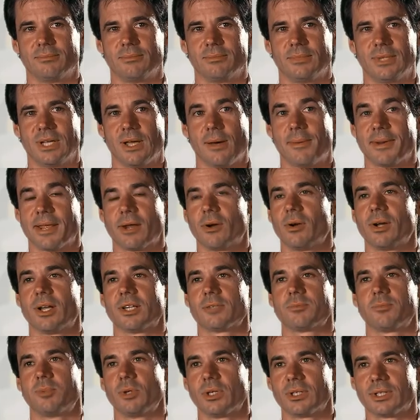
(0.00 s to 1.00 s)
me abrieron
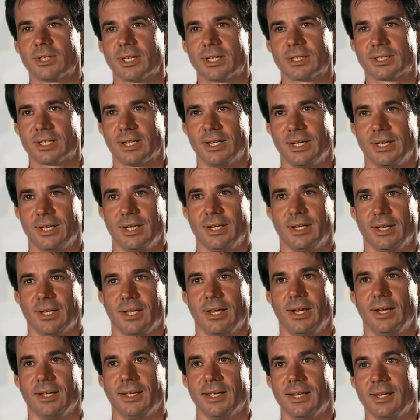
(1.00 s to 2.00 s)
las puertas
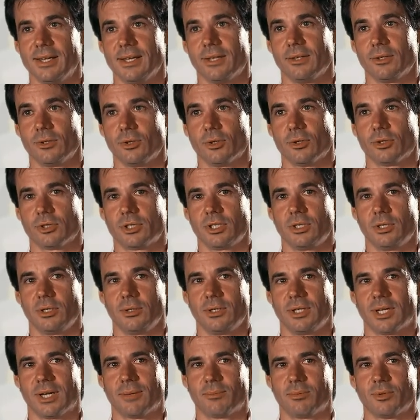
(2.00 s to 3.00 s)
en el 500
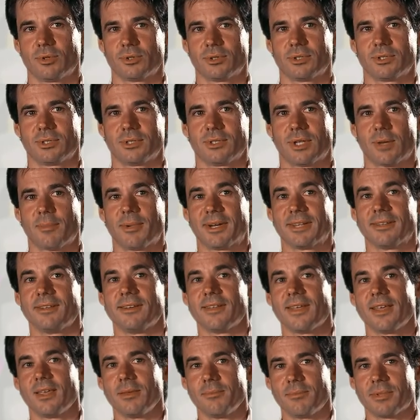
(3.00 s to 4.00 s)
y pues a partir
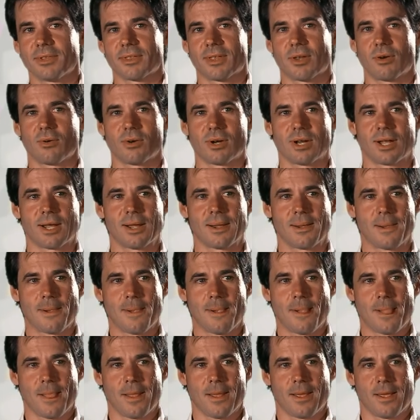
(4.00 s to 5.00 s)
de ahí empezaron a,
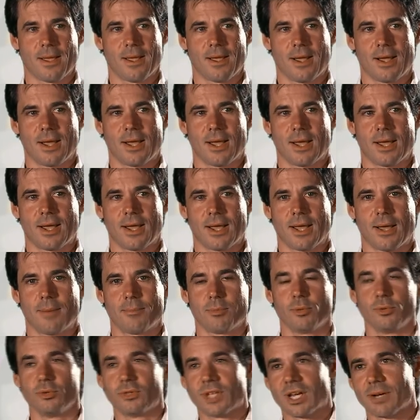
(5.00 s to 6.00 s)
a
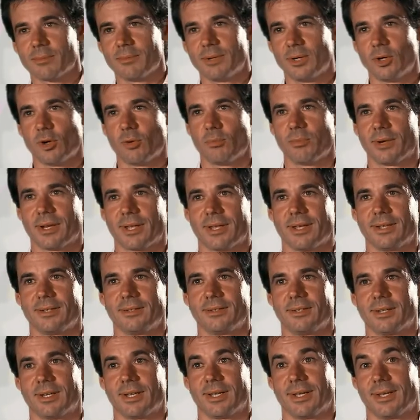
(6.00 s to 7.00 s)
apuntar mi nombre
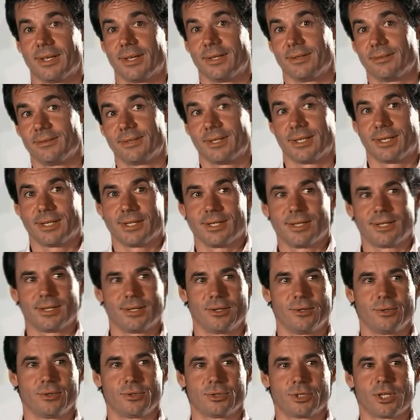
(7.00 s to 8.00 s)
entre, entre
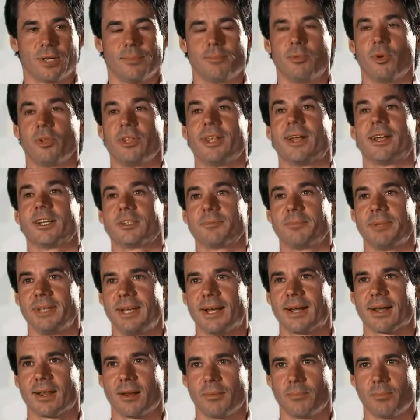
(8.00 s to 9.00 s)
los que podían
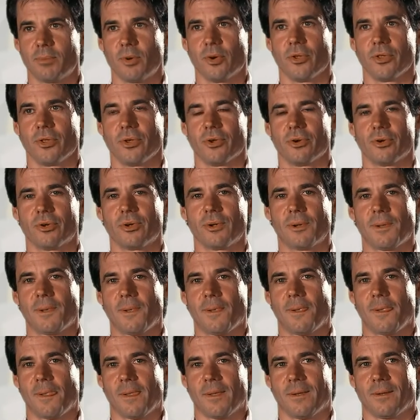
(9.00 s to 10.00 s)
aspirar al podio, ¿no?
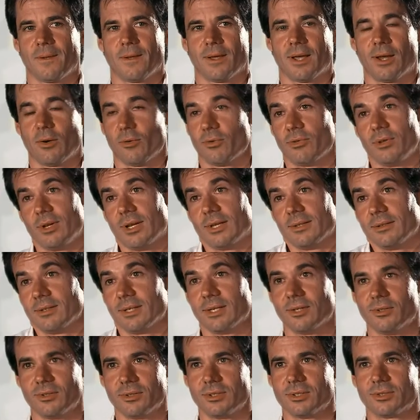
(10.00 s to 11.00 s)

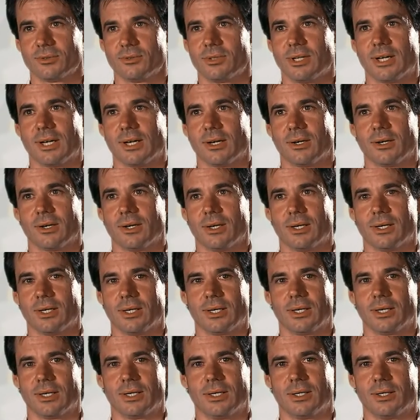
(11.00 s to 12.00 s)
Alucinante, ¿no? Es una
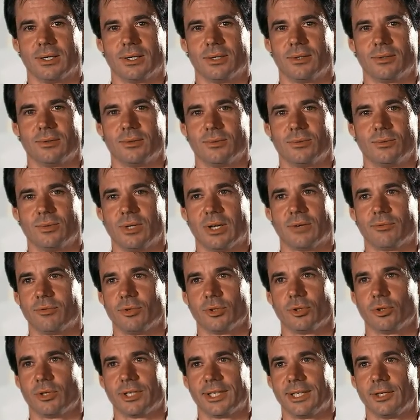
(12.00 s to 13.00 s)
una
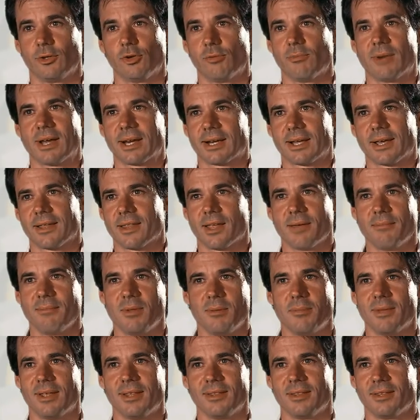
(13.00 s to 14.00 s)
foto que tengo marcada en
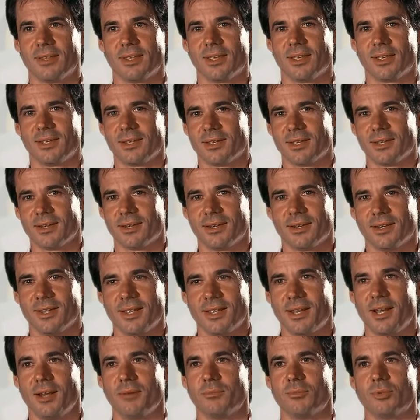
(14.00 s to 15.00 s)
mi mente y en,
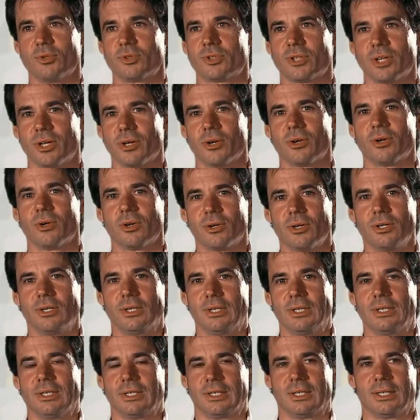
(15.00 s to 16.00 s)
el museo
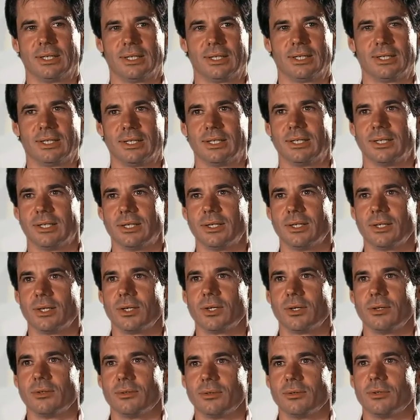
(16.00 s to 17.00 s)

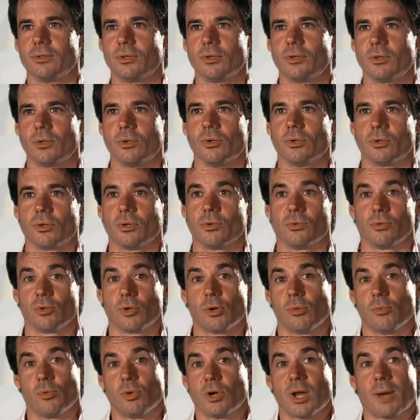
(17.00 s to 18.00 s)
eh, con,
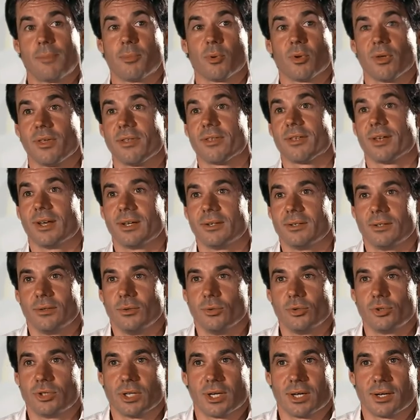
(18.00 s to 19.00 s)
como una proeza,
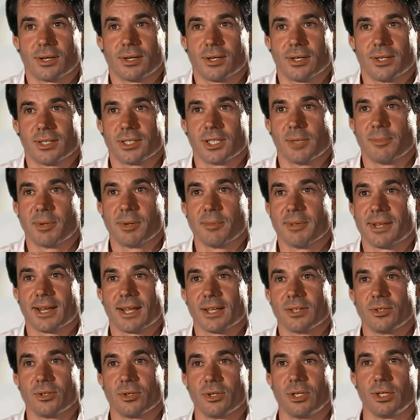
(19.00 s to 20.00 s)
luchar ese primer
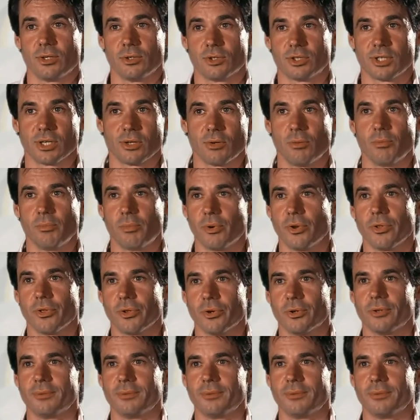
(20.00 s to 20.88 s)
año y conseguir un podio.